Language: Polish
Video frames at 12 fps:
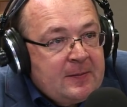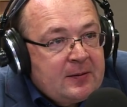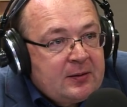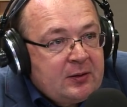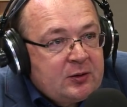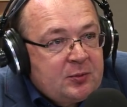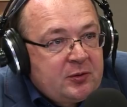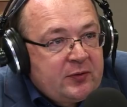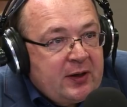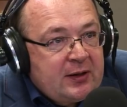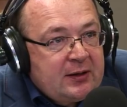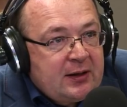e,
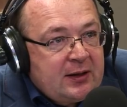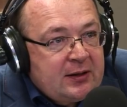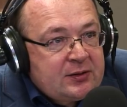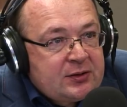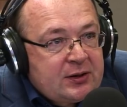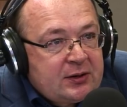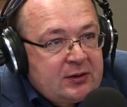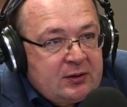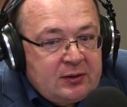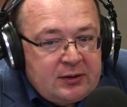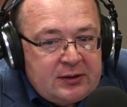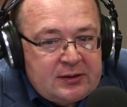odpowiada, że
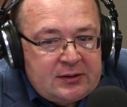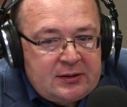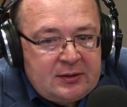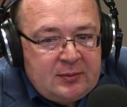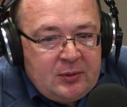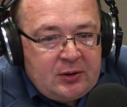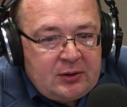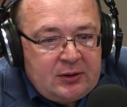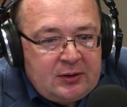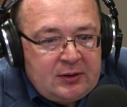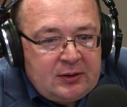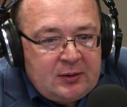to jest
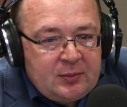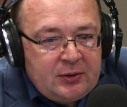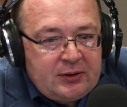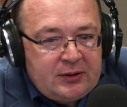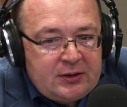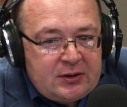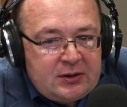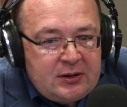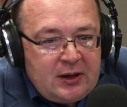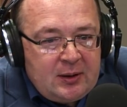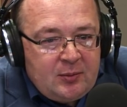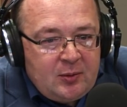mord e,
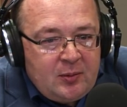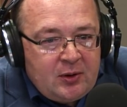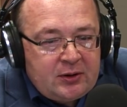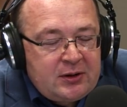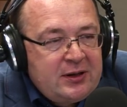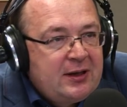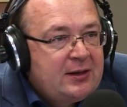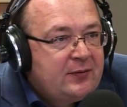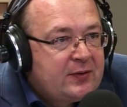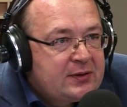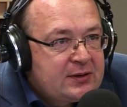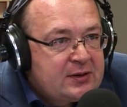polityczny albo mord
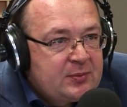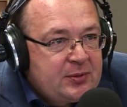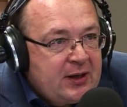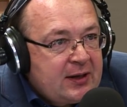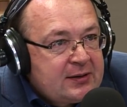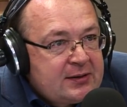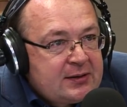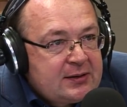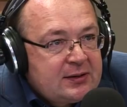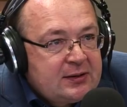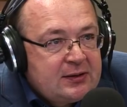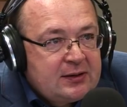nieledwie z
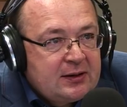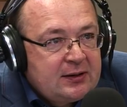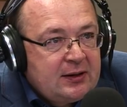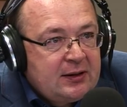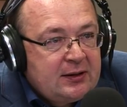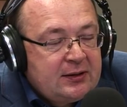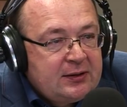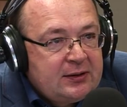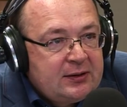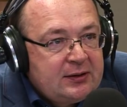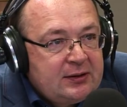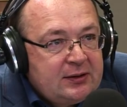inspiracji i tak dalej,
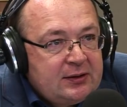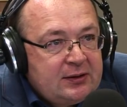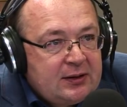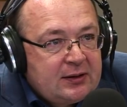i, i